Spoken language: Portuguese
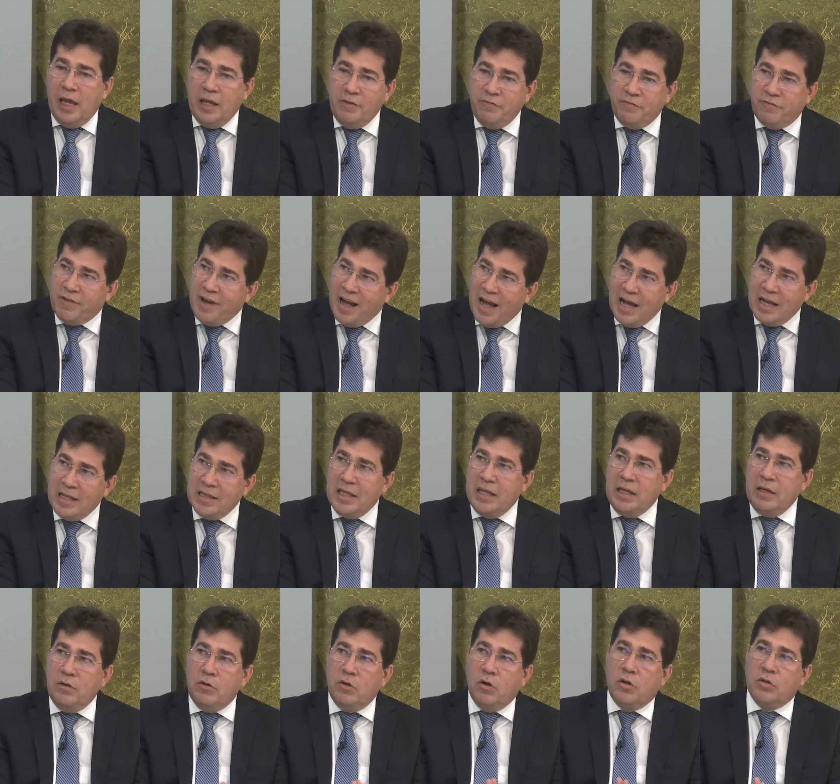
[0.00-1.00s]

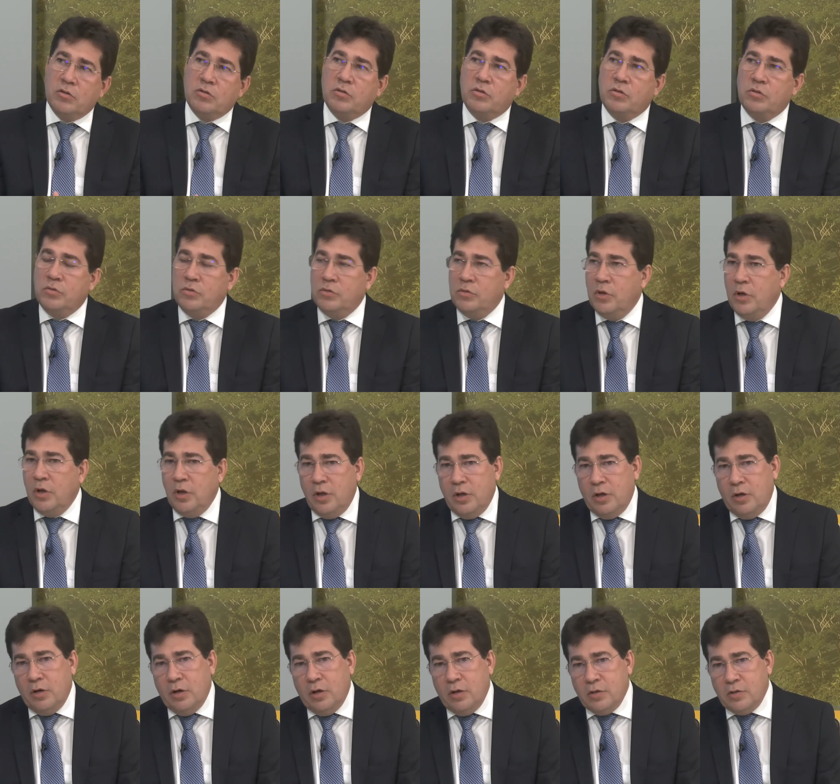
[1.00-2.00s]
invadem nosso,
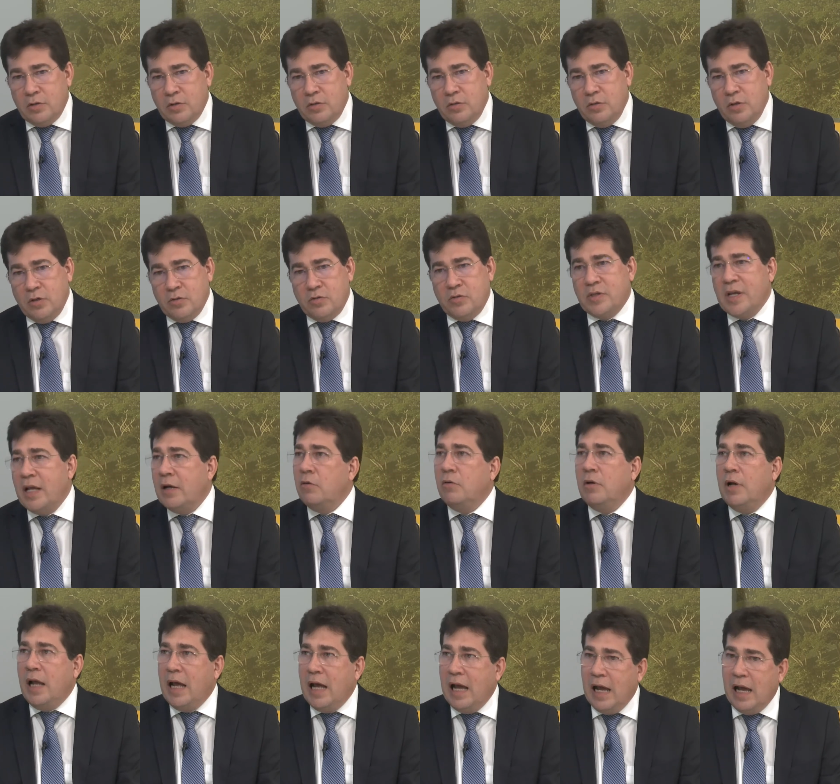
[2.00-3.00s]
nosso, nosso
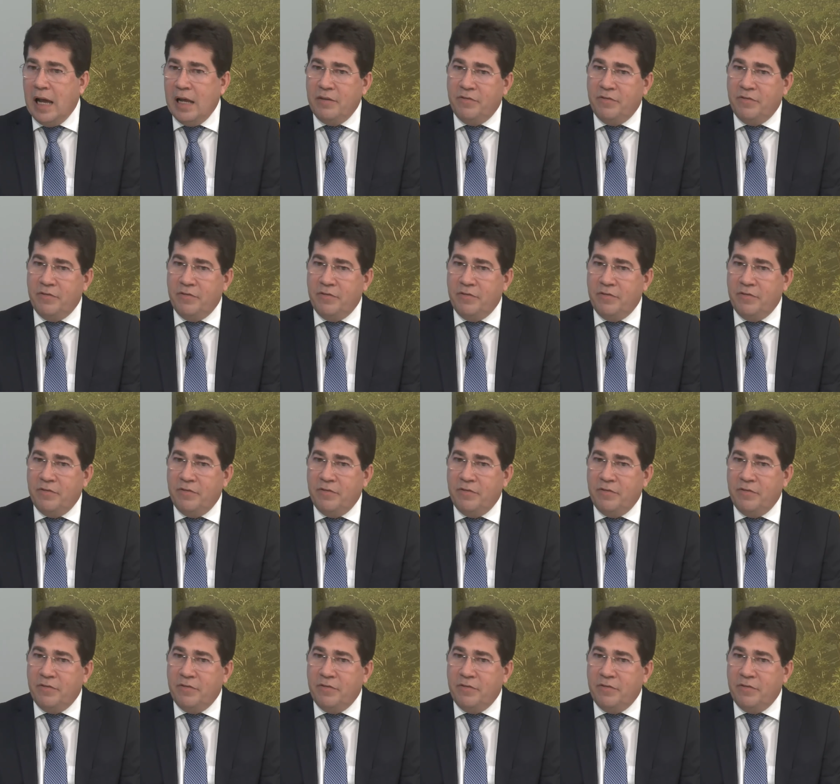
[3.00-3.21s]
celular,